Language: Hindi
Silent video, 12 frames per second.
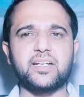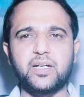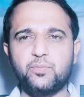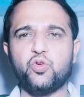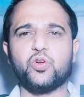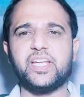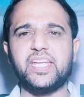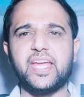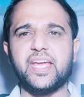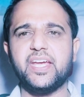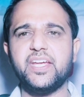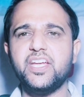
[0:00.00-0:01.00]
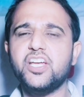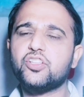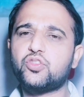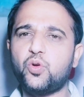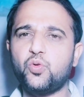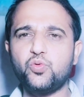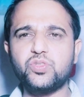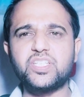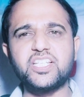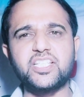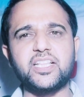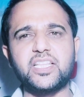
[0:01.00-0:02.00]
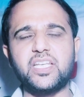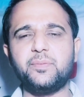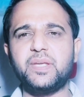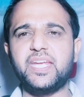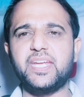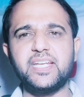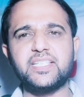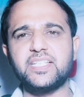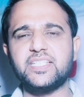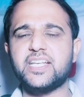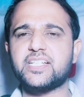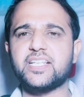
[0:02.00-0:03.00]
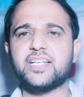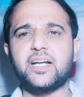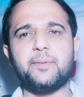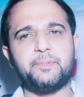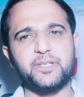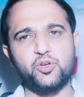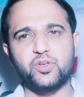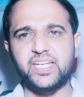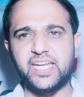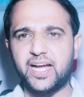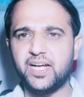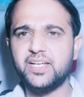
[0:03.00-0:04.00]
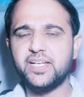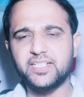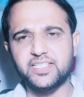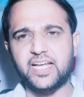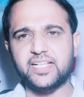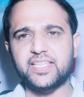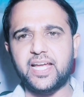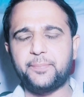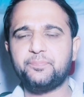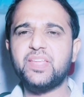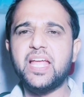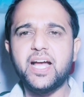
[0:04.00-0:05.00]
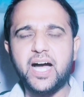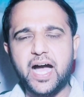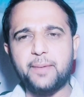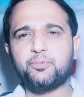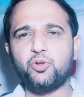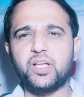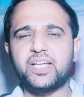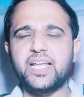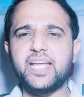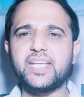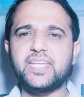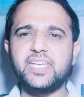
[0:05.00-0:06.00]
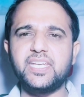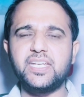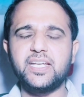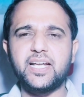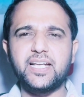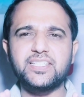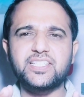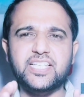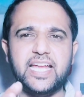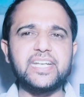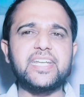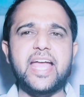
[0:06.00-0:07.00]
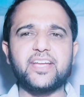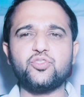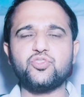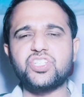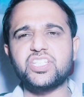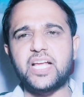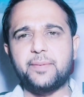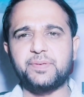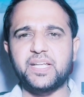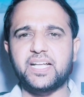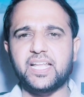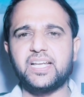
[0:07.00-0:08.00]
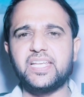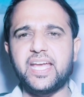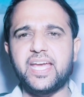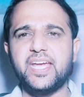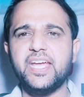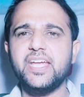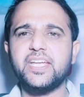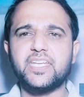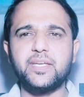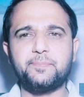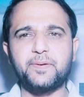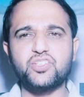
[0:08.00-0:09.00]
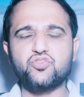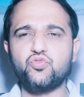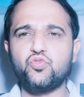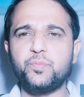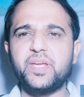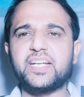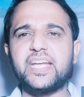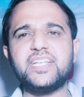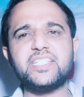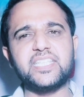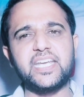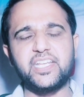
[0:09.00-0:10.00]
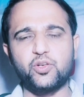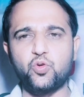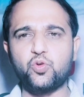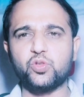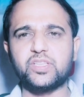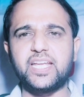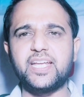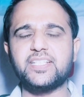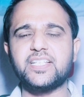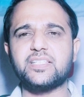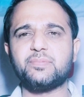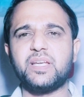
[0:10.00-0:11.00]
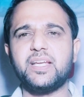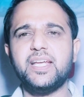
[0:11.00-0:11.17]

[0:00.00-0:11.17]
कम हो गई है तो उस स्थिति में इस इंजेक्शन का प्रयोग किया जाता है आपको लग रहा है कि सही डायग्नोसिस आपने कर लिया है कि पशुओं में कई इस तरह के रोग होते हैं जिसमें